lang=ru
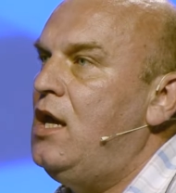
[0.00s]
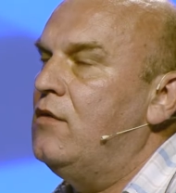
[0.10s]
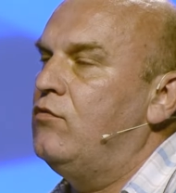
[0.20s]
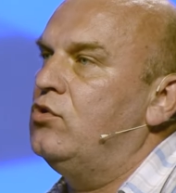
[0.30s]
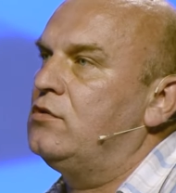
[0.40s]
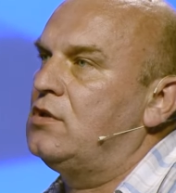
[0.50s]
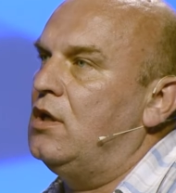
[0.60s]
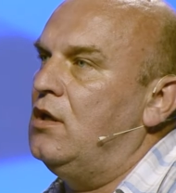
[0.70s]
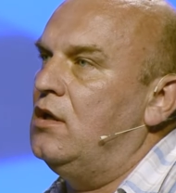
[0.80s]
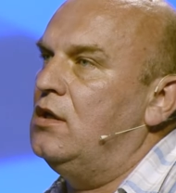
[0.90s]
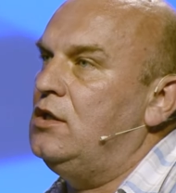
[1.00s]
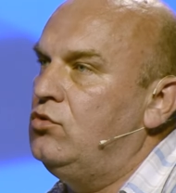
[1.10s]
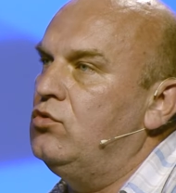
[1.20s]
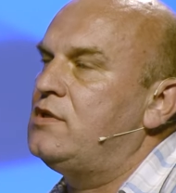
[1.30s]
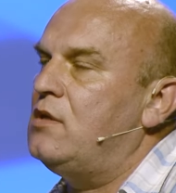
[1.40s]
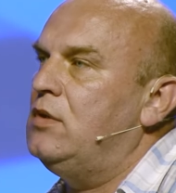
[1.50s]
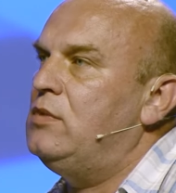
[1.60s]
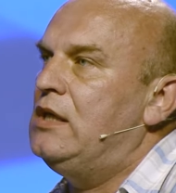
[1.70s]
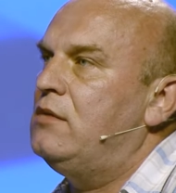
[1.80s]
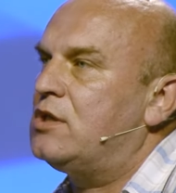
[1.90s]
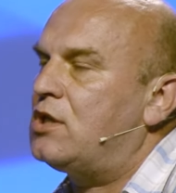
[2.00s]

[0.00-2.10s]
вот идут семимильными